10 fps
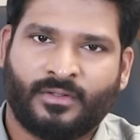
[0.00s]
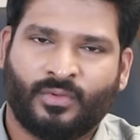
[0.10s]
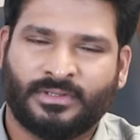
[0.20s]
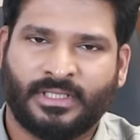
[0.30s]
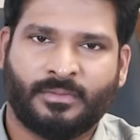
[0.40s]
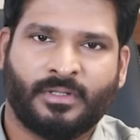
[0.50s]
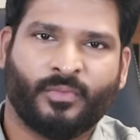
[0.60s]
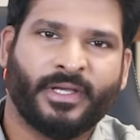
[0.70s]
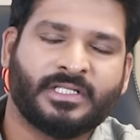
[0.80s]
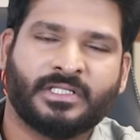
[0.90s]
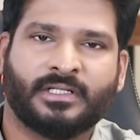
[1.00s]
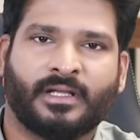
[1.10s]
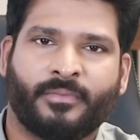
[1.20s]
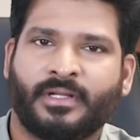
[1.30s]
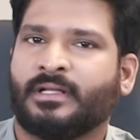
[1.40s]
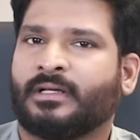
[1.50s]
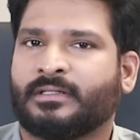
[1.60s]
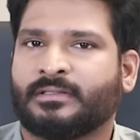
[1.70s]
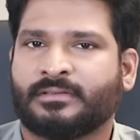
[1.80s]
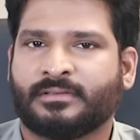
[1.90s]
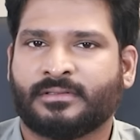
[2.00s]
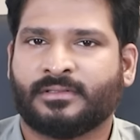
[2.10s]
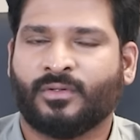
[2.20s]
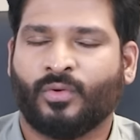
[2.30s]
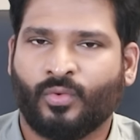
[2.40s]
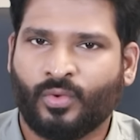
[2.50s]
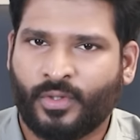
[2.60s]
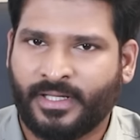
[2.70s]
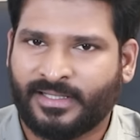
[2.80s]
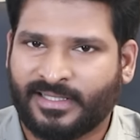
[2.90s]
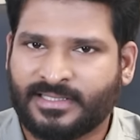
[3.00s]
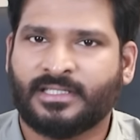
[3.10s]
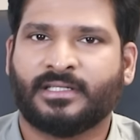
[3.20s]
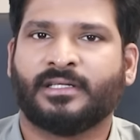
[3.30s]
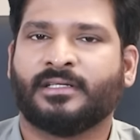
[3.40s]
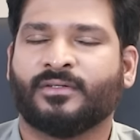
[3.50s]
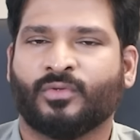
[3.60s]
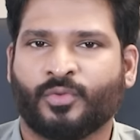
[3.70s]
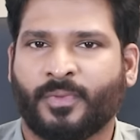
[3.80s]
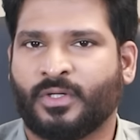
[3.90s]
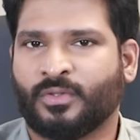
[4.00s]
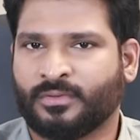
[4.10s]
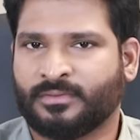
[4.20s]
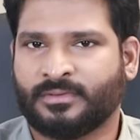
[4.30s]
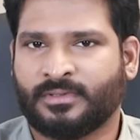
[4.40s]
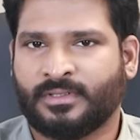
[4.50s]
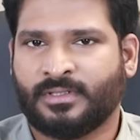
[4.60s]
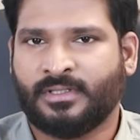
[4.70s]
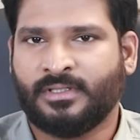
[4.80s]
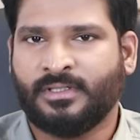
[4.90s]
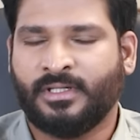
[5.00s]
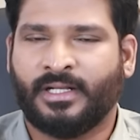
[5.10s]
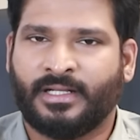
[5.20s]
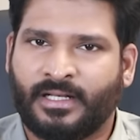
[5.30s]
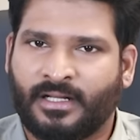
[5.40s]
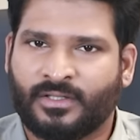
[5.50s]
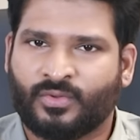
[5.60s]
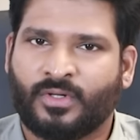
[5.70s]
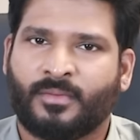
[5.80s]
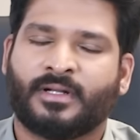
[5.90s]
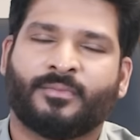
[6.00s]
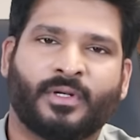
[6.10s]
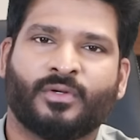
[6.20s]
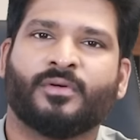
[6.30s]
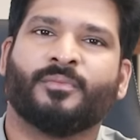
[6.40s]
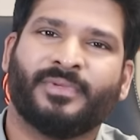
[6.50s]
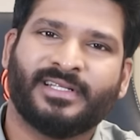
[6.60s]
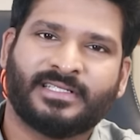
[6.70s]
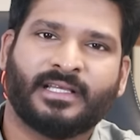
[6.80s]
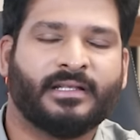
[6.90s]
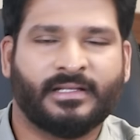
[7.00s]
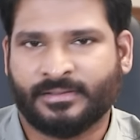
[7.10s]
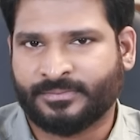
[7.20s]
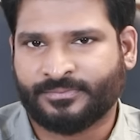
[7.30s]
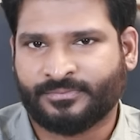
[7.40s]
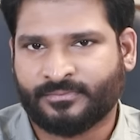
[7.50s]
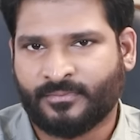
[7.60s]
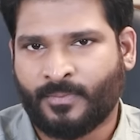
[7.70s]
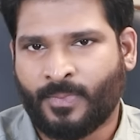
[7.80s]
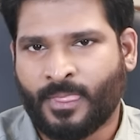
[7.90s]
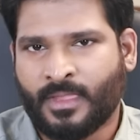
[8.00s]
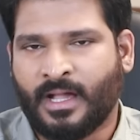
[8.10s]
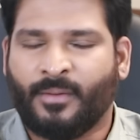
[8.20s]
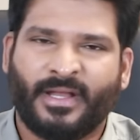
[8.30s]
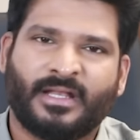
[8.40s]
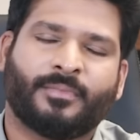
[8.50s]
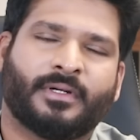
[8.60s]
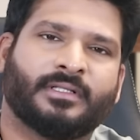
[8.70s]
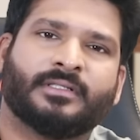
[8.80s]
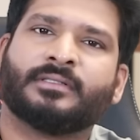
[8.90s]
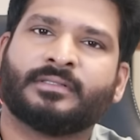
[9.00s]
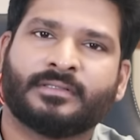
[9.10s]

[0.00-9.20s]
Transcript: ஒரு திருமண முயற்சி அப்படின்னா உங்களுடைய ராசிக்கு குரு பலனோ இல்லை நல்ல அனுகூலமான பலனோ பெருசாக இல்லை அப்போ என்ன பண்ணுறது